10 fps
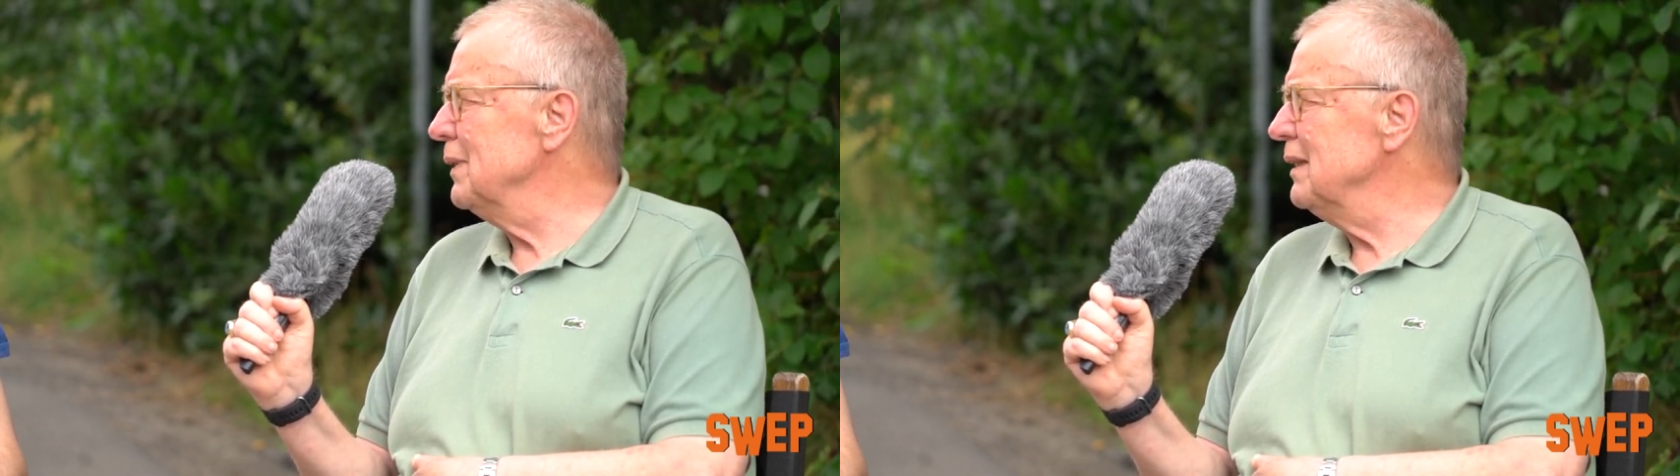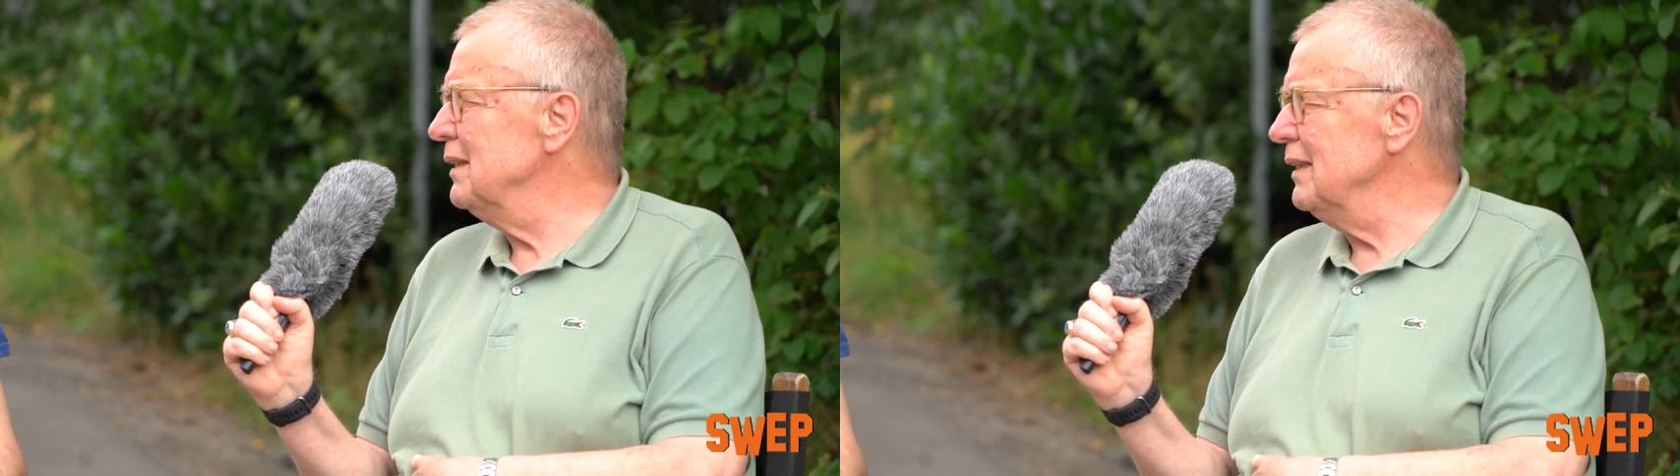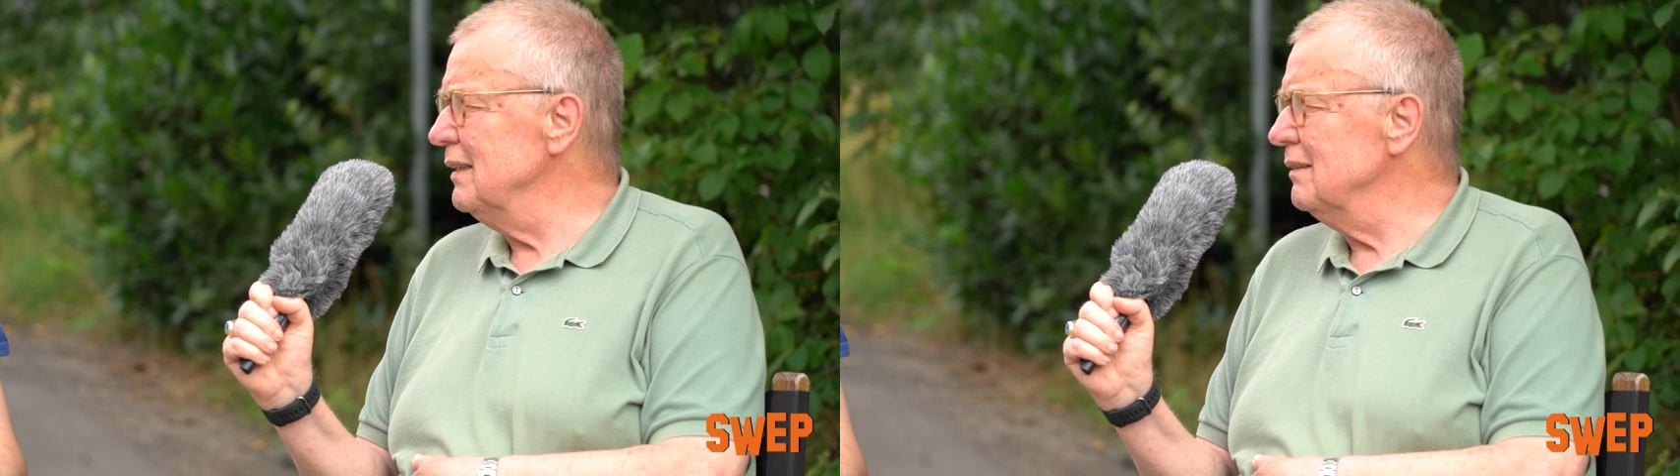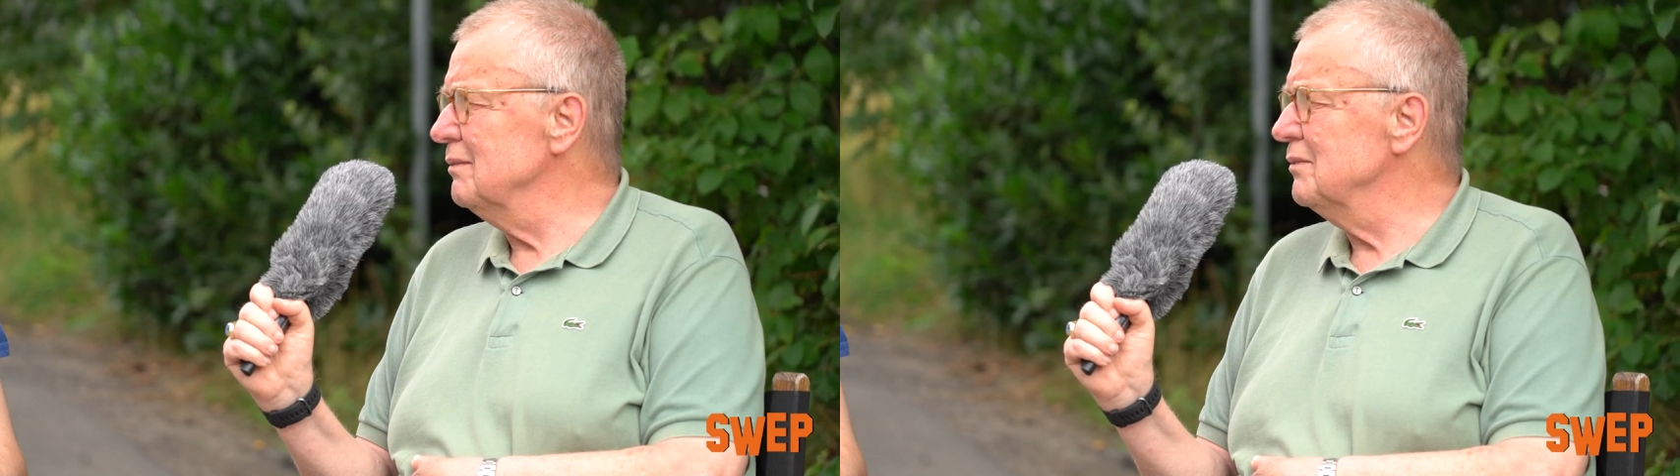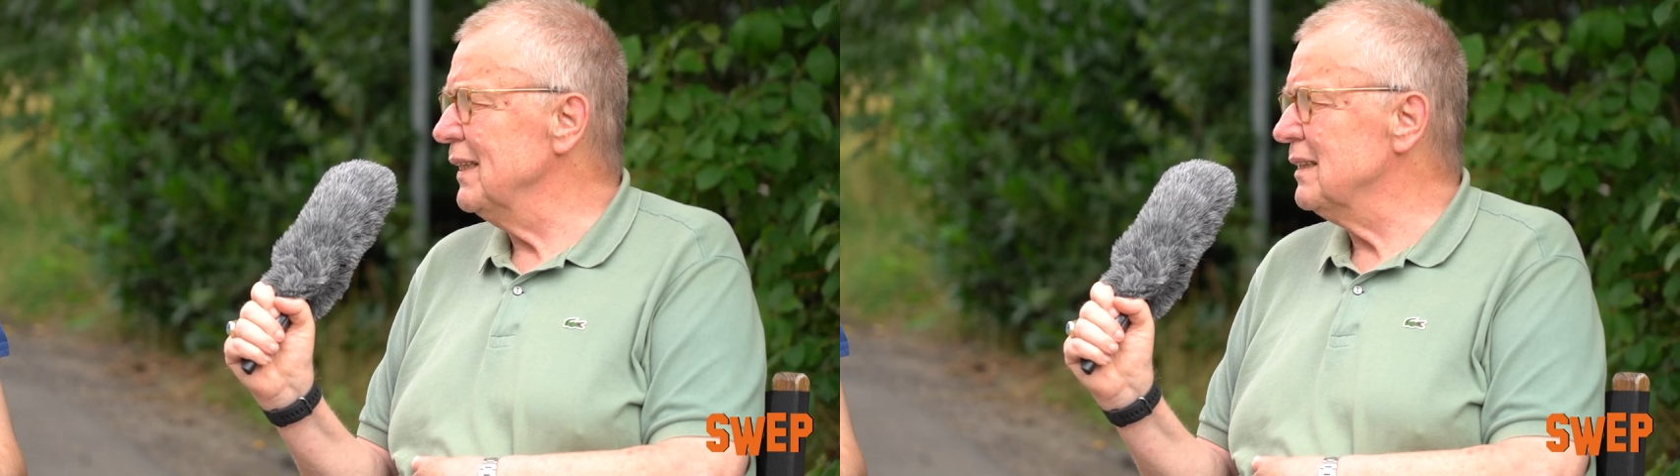bei
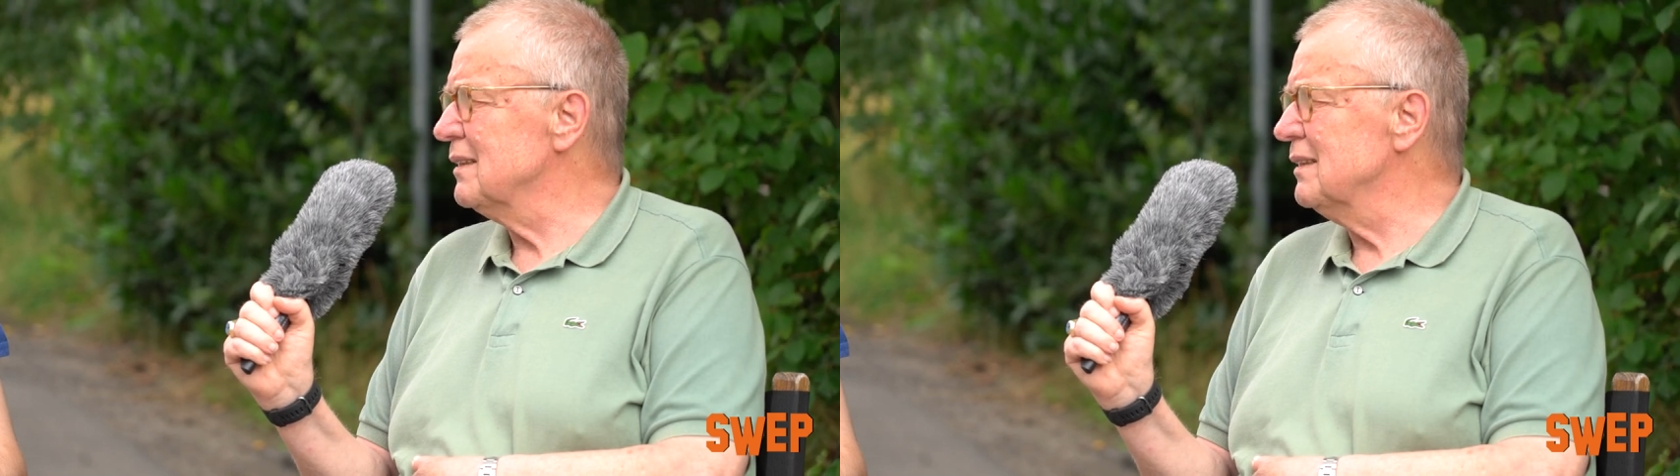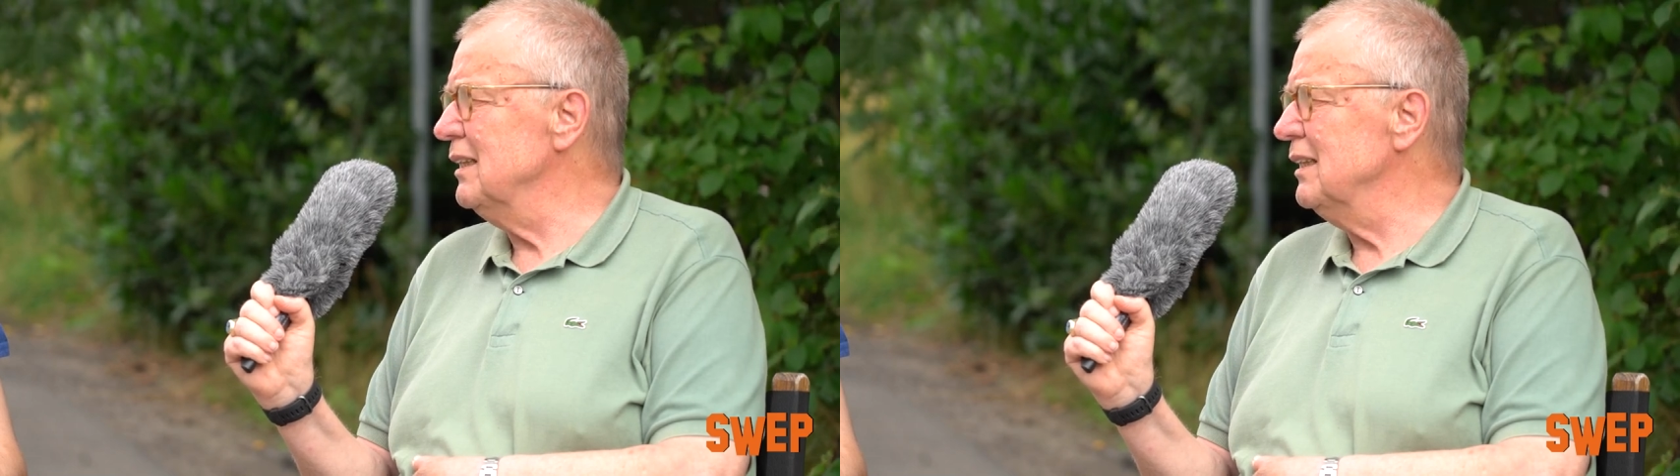denen wächst,